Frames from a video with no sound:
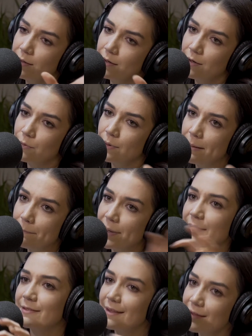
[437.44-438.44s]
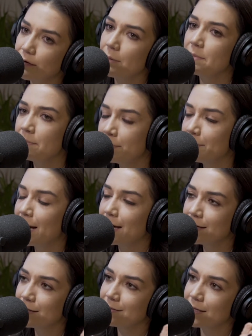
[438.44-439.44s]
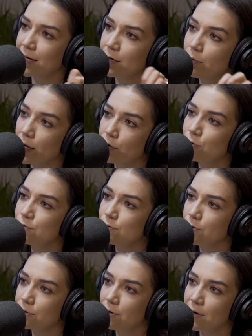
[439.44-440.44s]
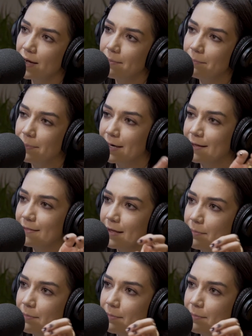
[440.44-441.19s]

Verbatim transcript: una parte de Grameen Bank tiene una consultora para... ¿Qué, es,